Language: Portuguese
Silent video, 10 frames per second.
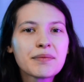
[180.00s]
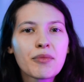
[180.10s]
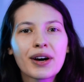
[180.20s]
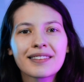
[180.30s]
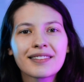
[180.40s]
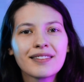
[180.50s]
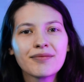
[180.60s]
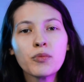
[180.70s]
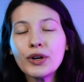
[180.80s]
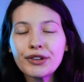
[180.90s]
demora
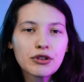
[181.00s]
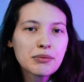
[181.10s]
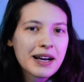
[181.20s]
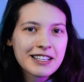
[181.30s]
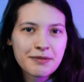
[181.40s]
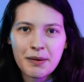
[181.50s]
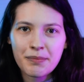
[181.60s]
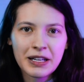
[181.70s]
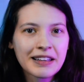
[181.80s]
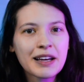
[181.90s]
muito mais para
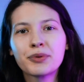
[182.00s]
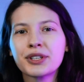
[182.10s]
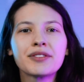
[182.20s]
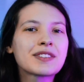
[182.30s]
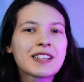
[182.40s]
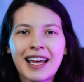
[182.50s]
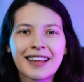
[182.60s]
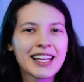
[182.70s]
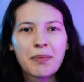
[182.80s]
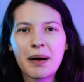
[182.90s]
aprender porque você
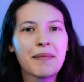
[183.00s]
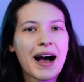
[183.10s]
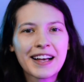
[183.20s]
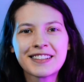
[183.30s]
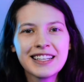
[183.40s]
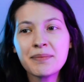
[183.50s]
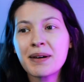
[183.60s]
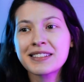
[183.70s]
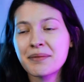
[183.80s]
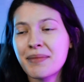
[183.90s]
quer ter uma base ali,
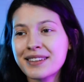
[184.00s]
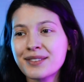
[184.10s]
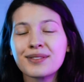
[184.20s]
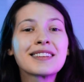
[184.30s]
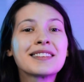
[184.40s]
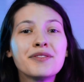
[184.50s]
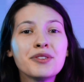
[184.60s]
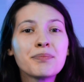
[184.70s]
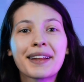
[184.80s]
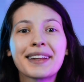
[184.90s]
mas essa base não está te
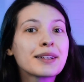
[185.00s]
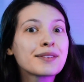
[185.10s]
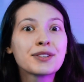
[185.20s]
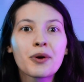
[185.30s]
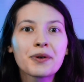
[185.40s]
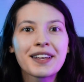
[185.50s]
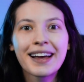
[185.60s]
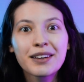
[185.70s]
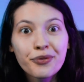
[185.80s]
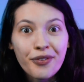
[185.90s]
servindo para nada que você não
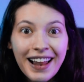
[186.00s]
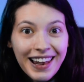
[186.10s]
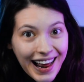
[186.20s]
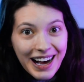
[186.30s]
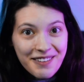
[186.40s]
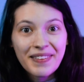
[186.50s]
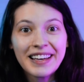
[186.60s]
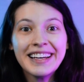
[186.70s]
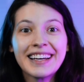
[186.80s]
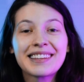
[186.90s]
consegue falar.
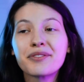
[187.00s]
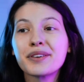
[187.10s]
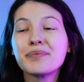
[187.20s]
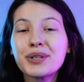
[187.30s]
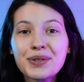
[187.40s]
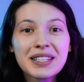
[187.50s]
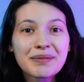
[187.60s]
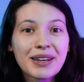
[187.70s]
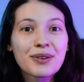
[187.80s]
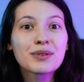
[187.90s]
Então foi por isso
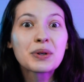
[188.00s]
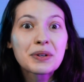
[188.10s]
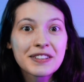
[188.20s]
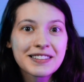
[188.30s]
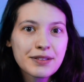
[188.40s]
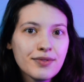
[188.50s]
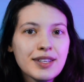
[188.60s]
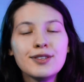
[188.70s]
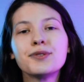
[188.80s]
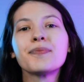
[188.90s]
também que eu trouxe esse
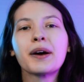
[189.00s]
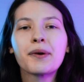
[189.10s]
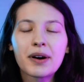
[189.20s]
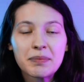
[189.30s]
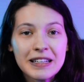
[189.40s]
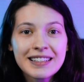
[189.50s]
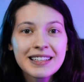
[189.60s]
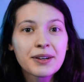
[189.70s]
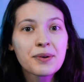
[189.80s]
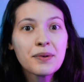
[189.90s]
vídeo com a
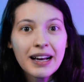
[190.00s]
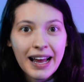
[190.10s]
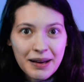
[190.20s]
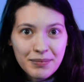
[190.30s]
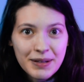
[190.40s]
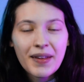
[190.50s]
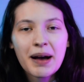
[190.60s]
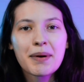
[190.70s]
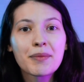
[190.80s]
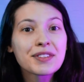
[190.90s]
parceria com o Cambly
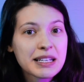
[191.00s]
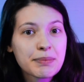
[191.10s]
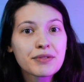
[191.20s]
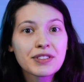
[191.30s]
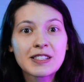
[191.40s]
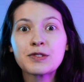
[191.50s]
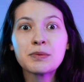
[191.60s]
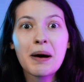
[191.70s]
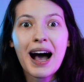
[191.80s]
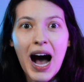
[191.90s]
para mostrar para vocês
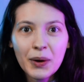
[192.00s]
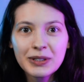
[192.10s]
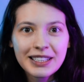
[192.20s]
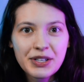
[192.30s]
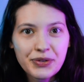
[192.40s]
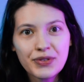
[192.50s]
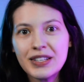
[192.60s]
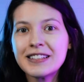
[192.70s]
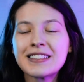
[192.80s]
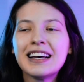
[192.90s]
uma aula que eu
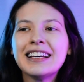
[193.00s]
fiz